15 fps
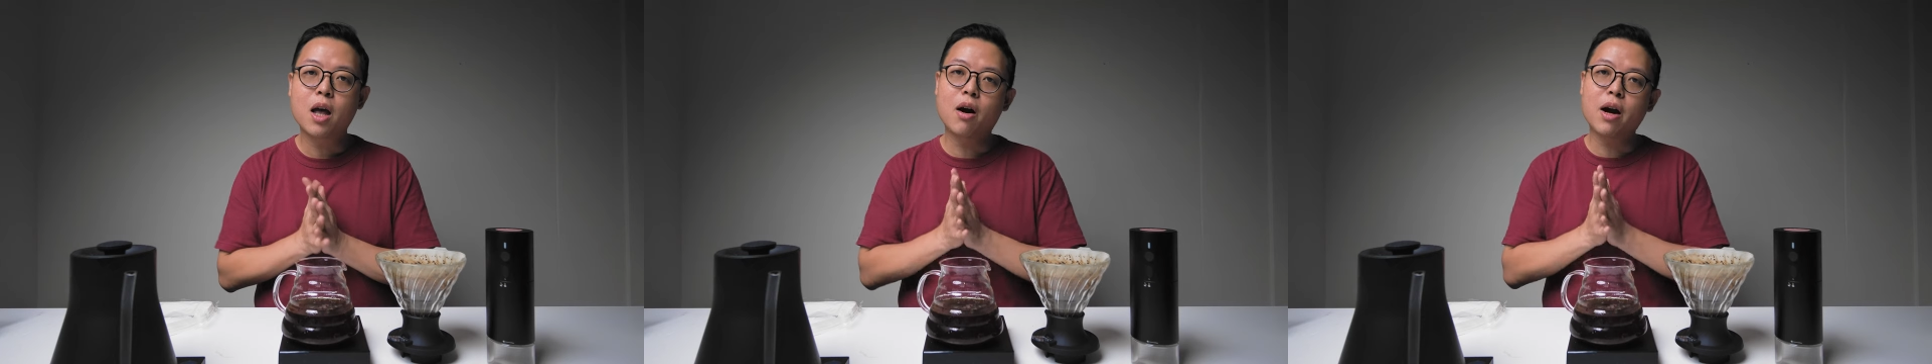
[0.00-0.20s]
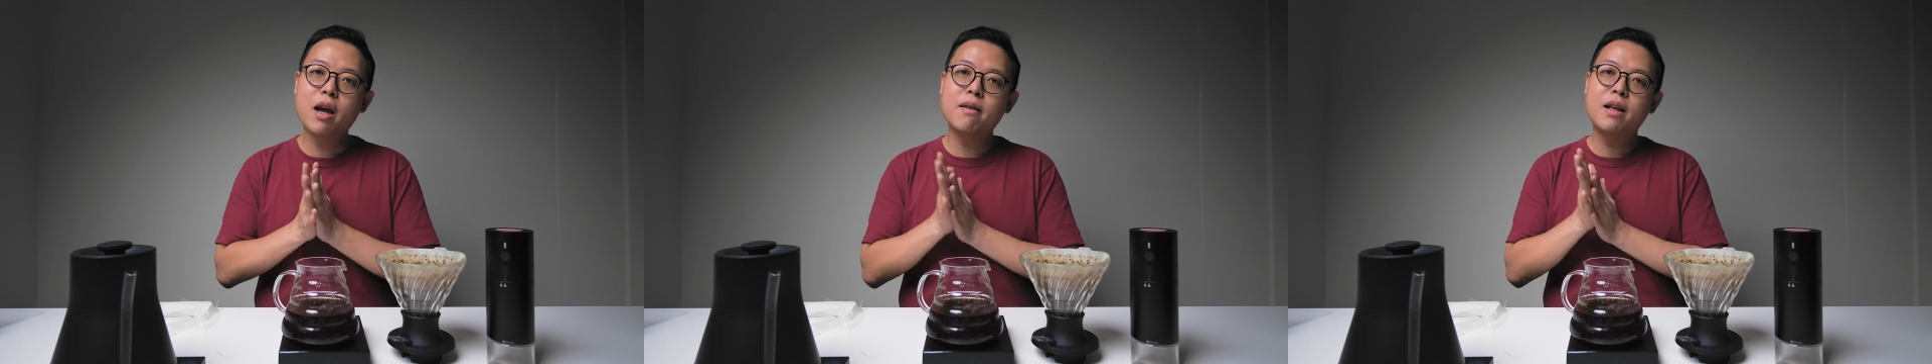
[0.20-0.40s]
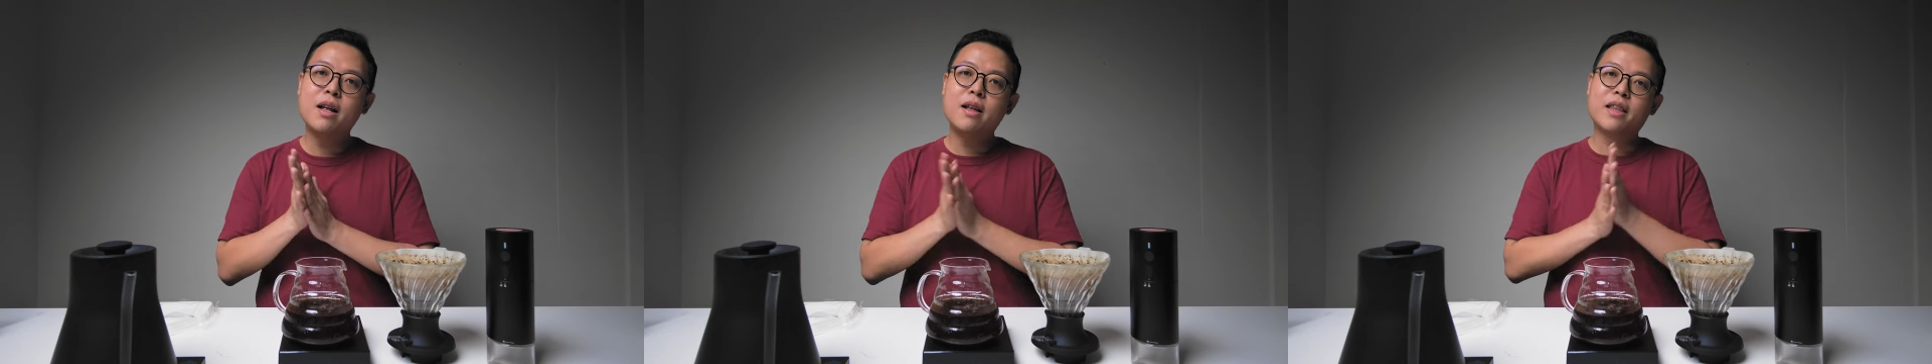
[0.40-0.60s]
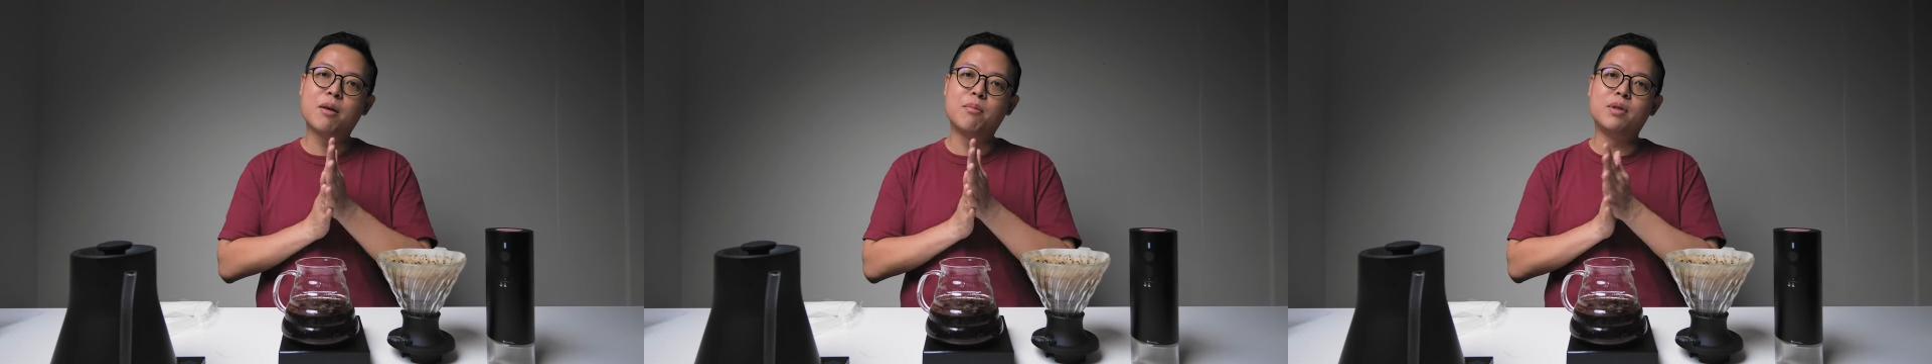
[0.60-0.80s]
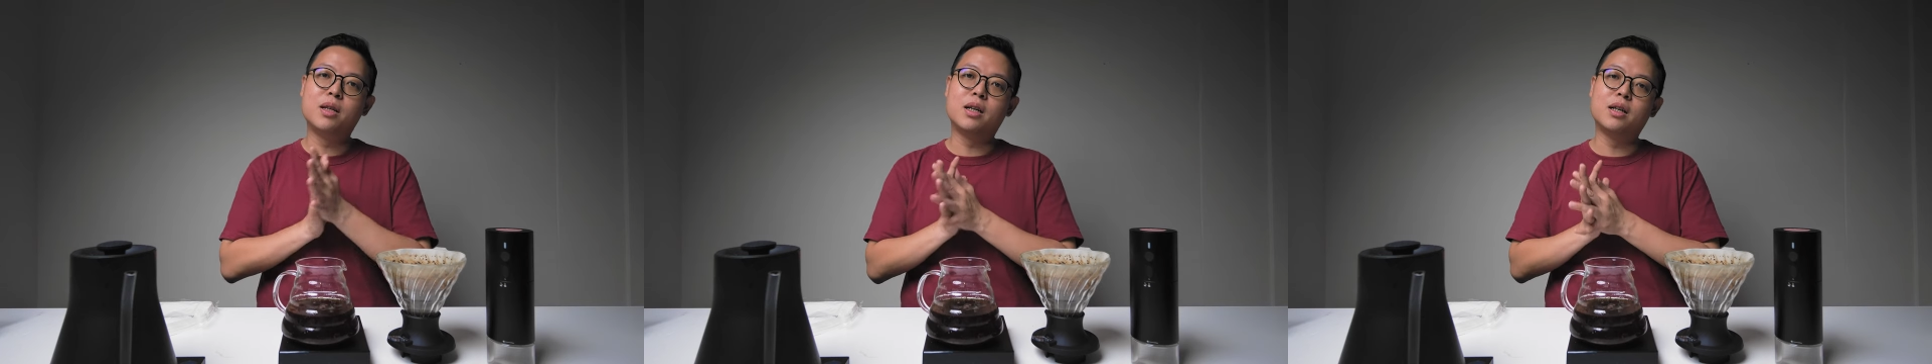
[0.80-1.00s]
OK。 那
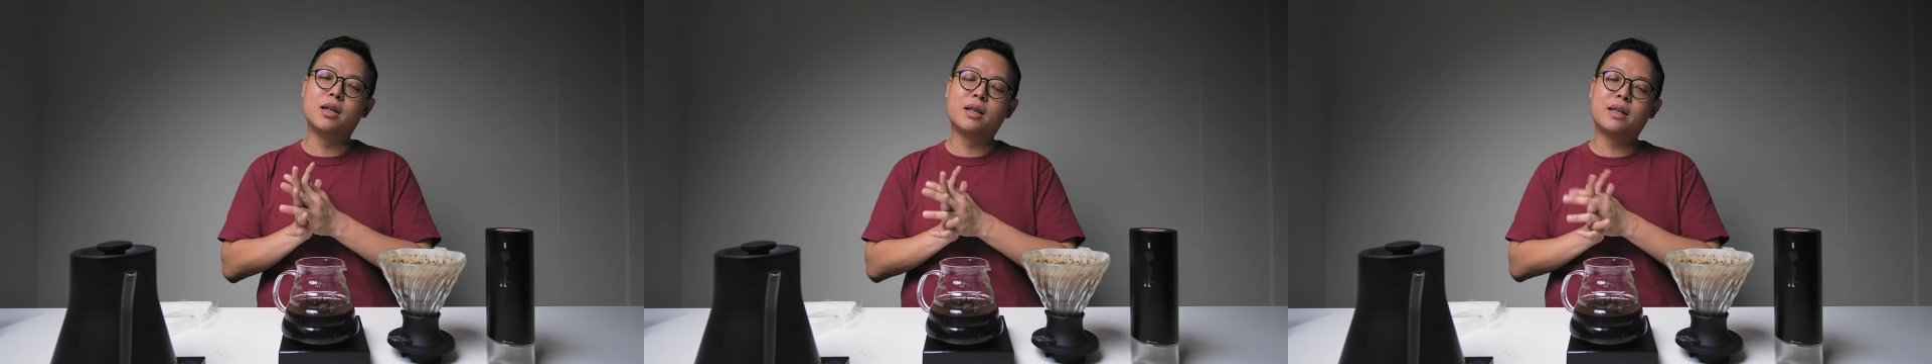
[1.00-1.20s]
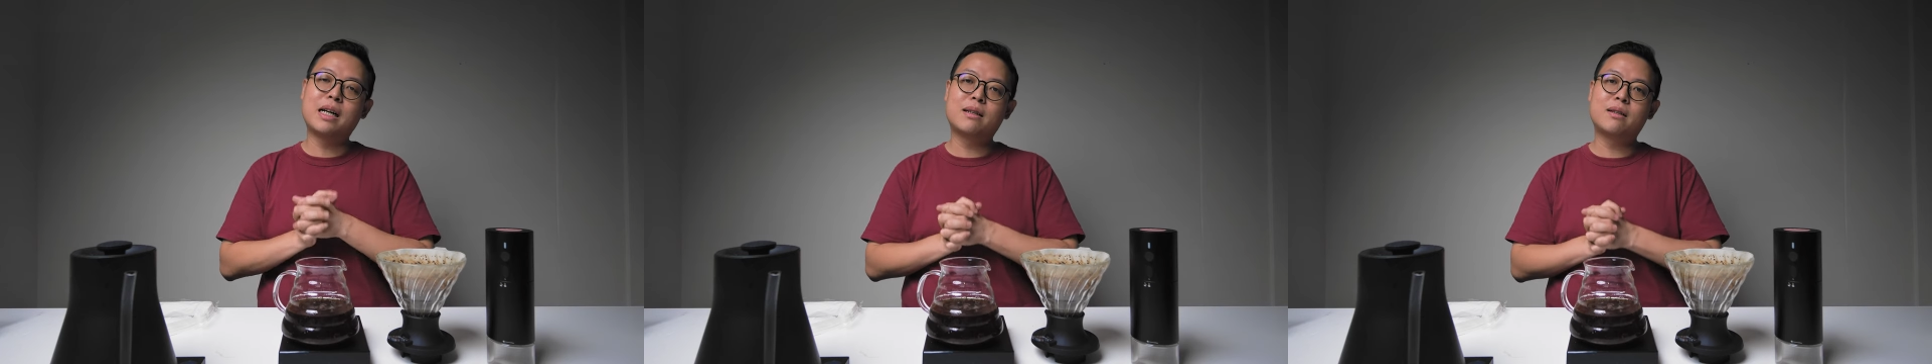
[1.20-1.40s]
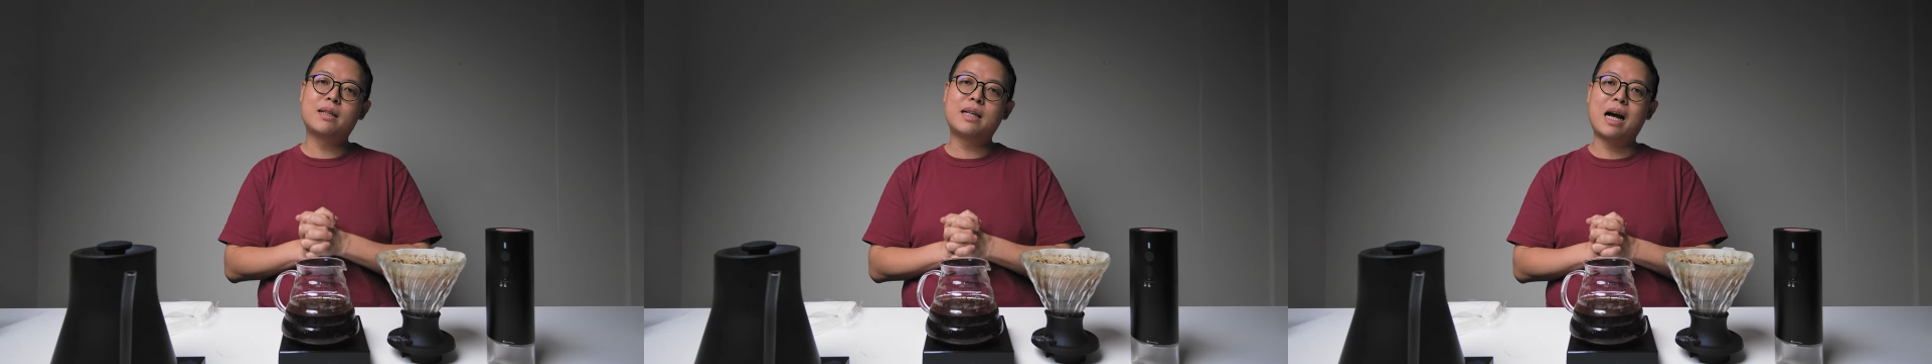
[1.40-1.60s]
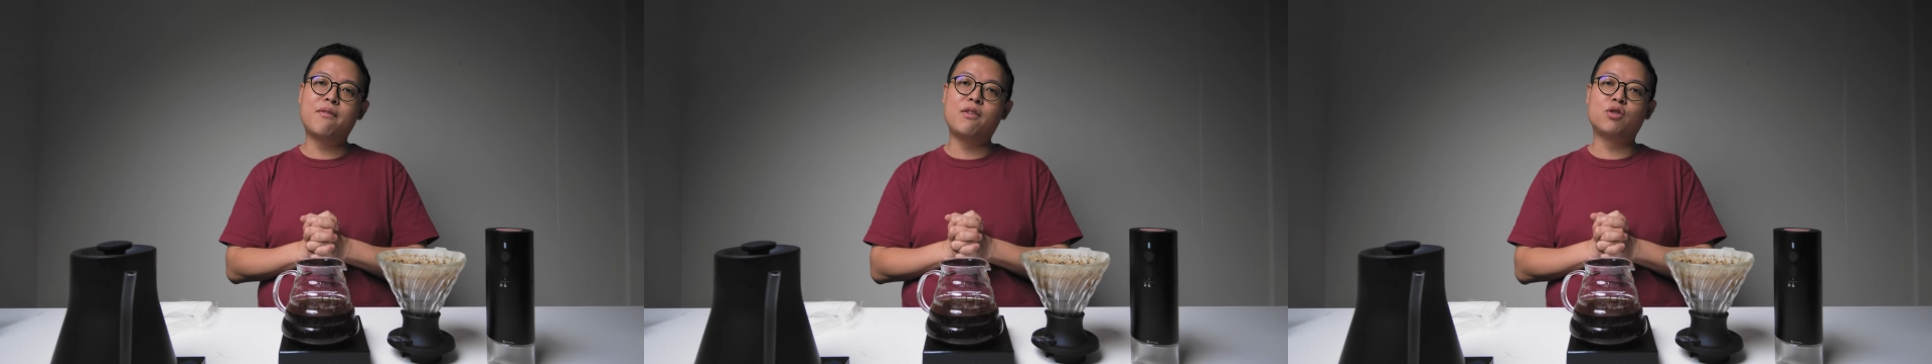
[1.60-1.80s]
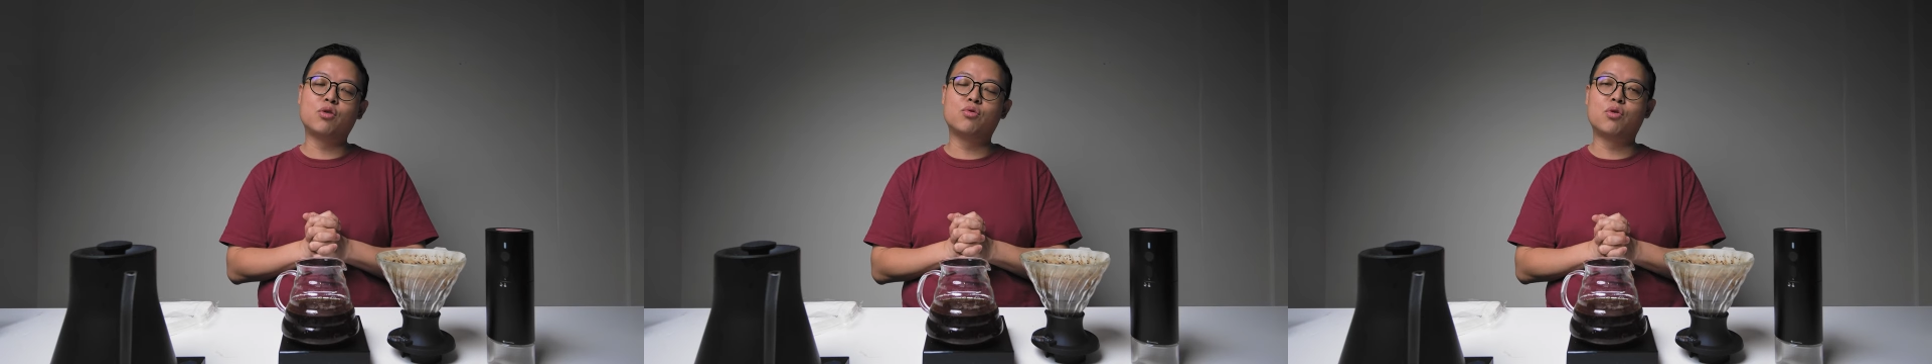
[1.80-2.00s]
我们的咖啡冲